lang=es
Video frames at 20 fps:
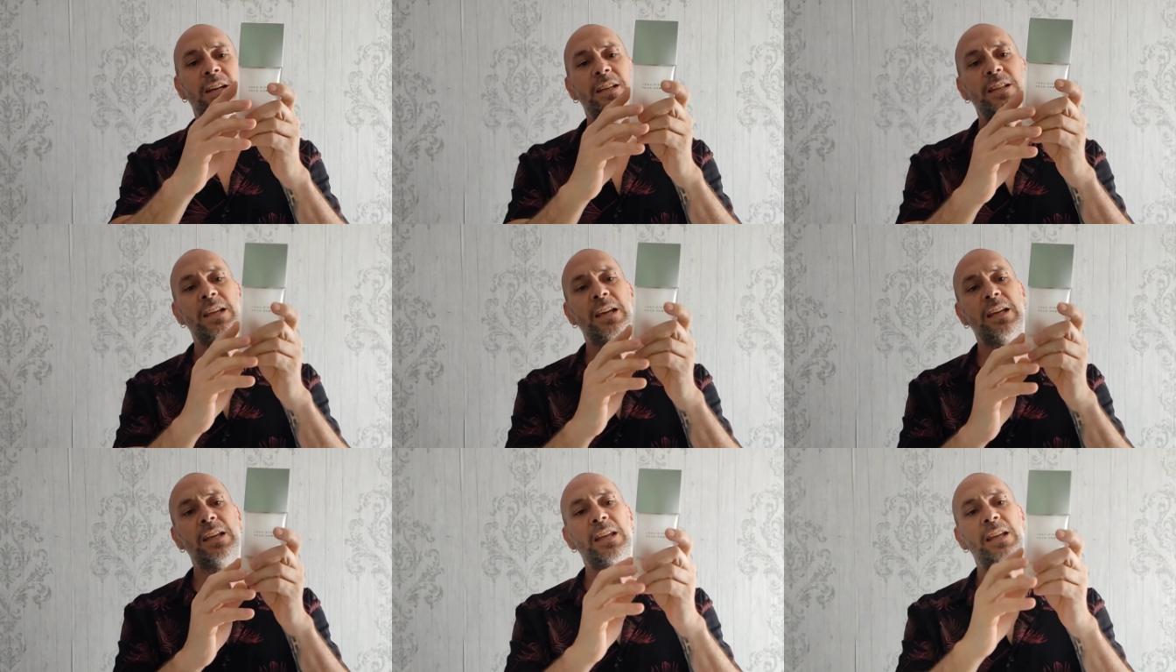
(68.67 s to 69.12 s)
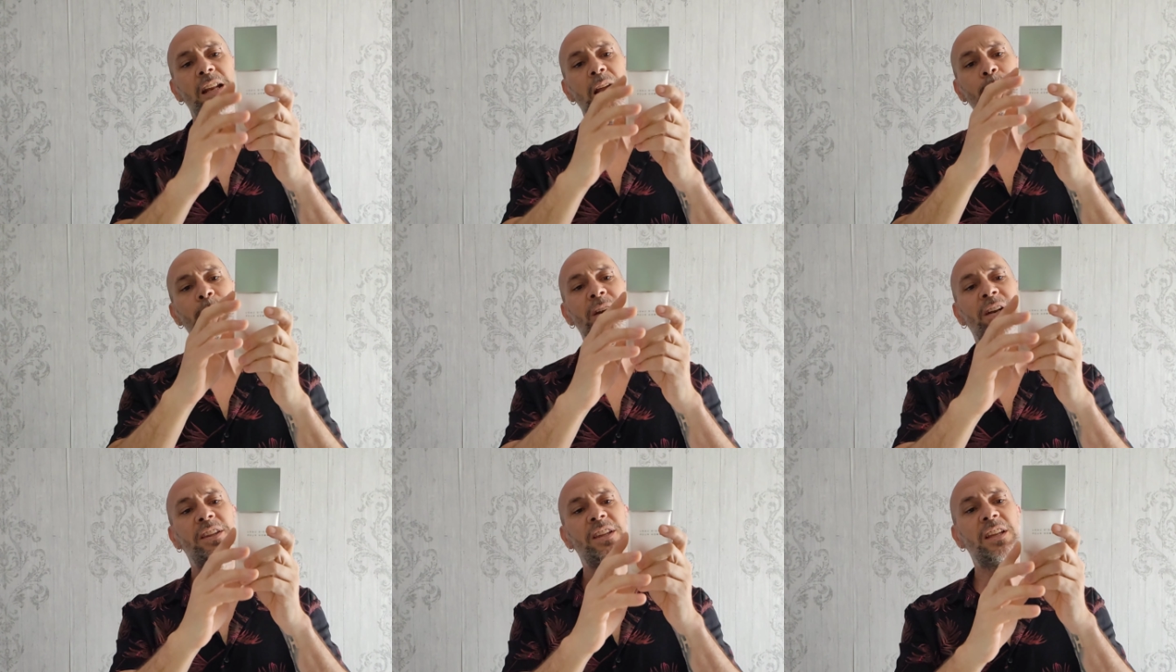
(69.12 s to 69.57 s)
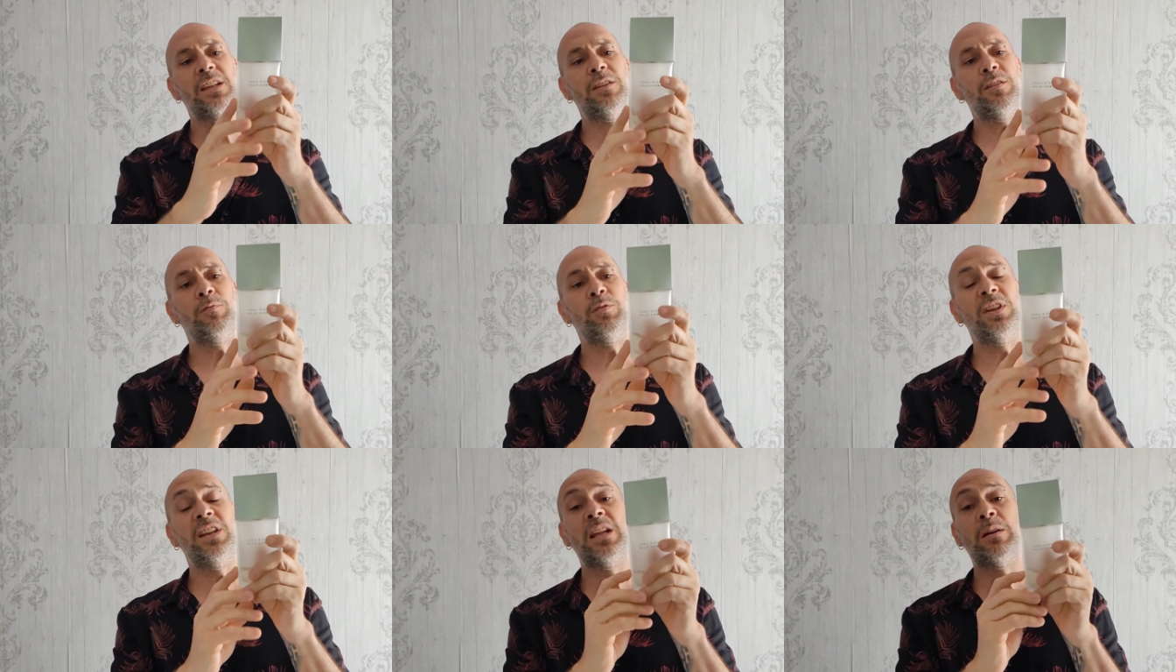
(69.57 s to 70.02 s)
y aquí la
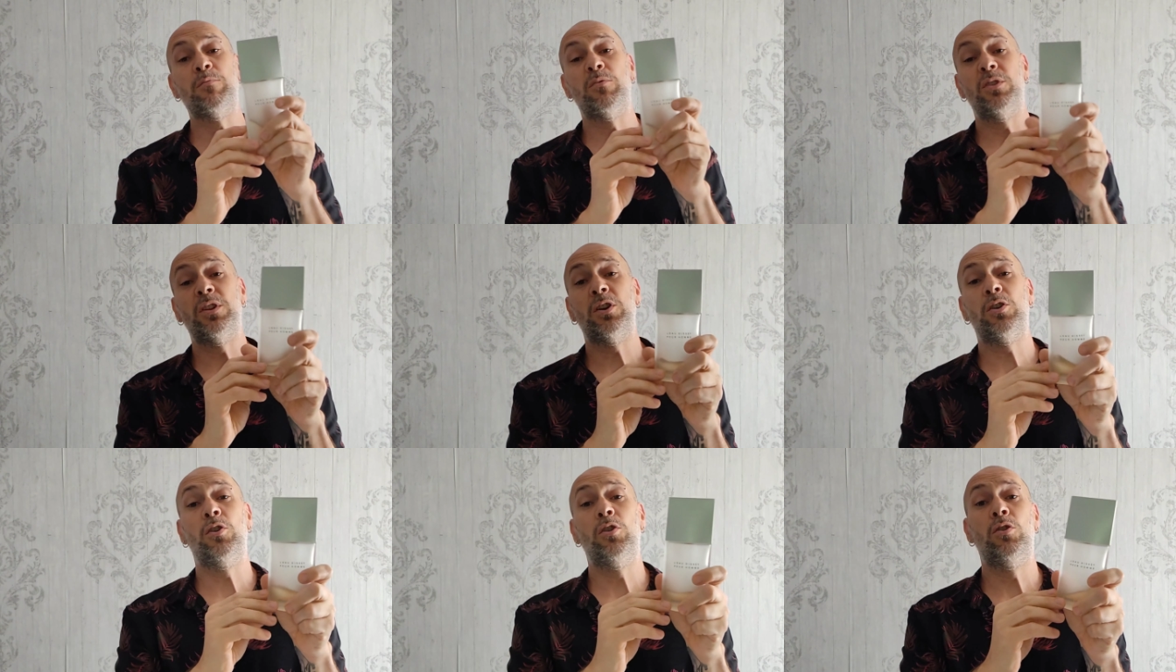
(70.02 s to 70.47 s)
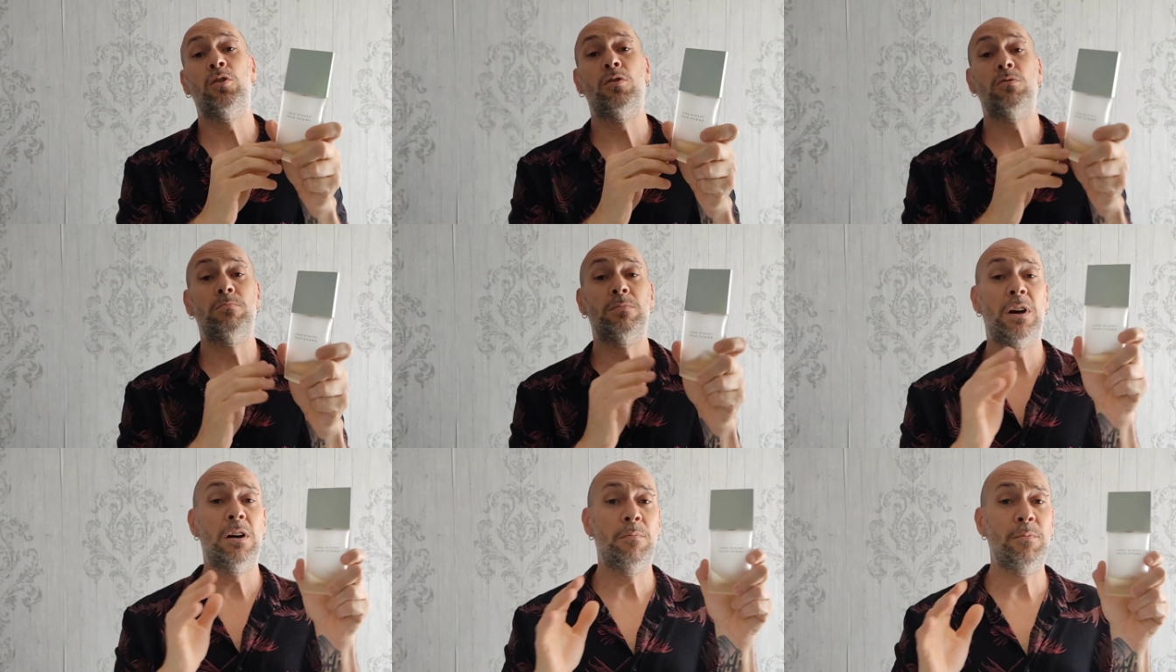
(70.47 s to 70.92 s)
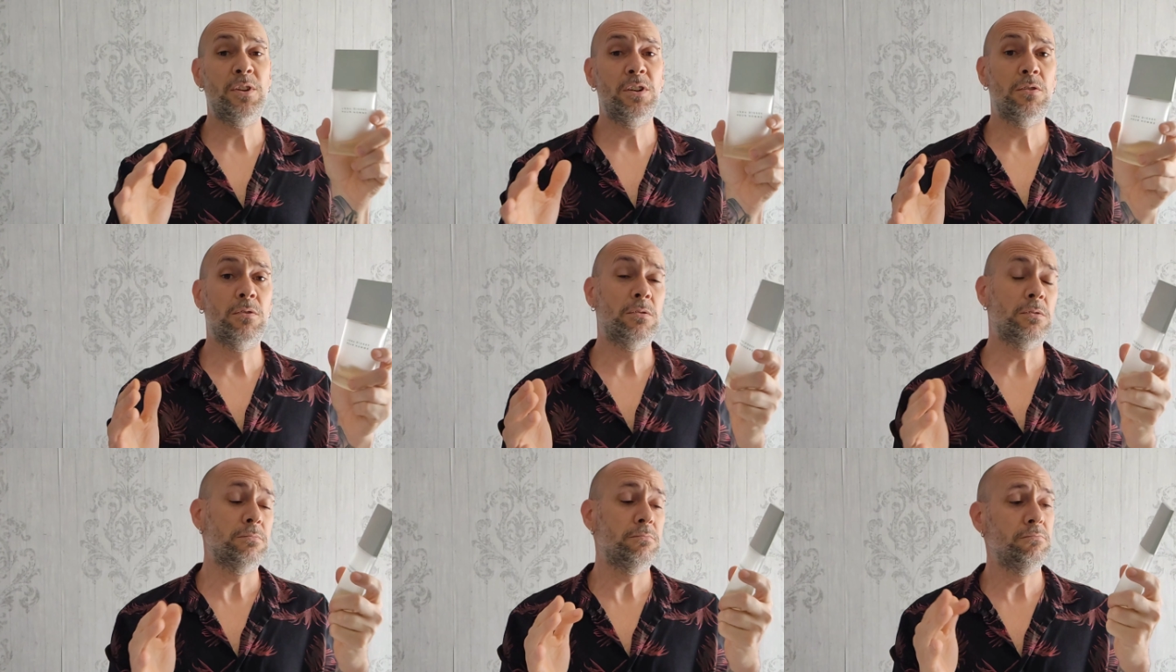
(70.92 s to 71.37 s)
parte, diríamos, de color más o
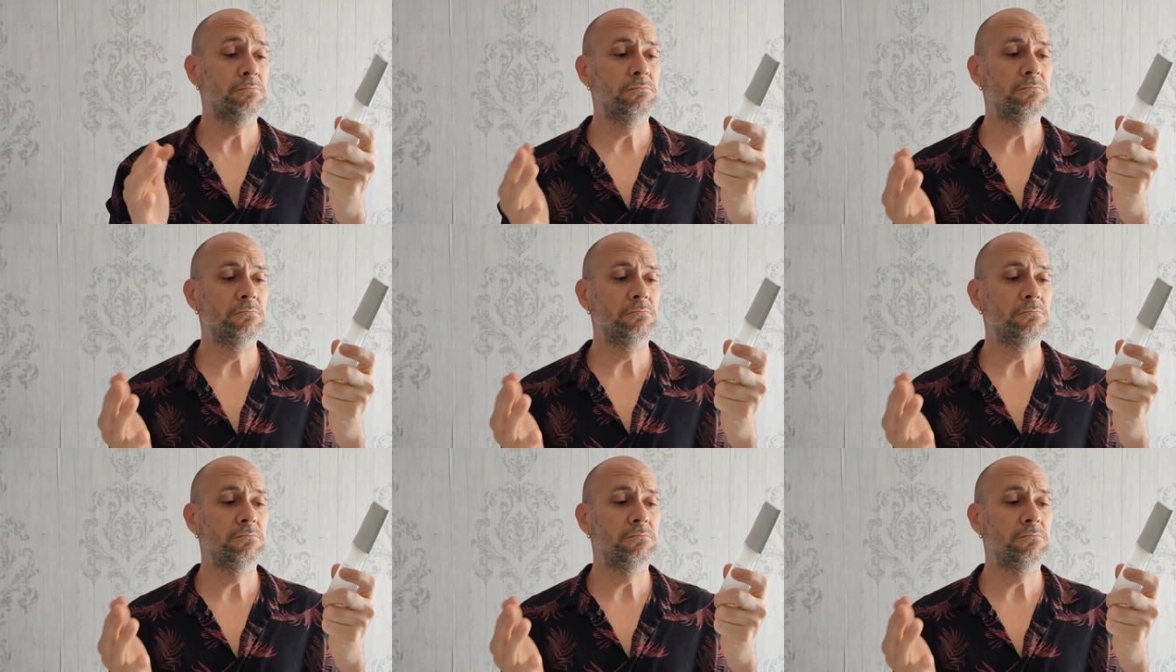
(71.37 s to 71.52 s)
menos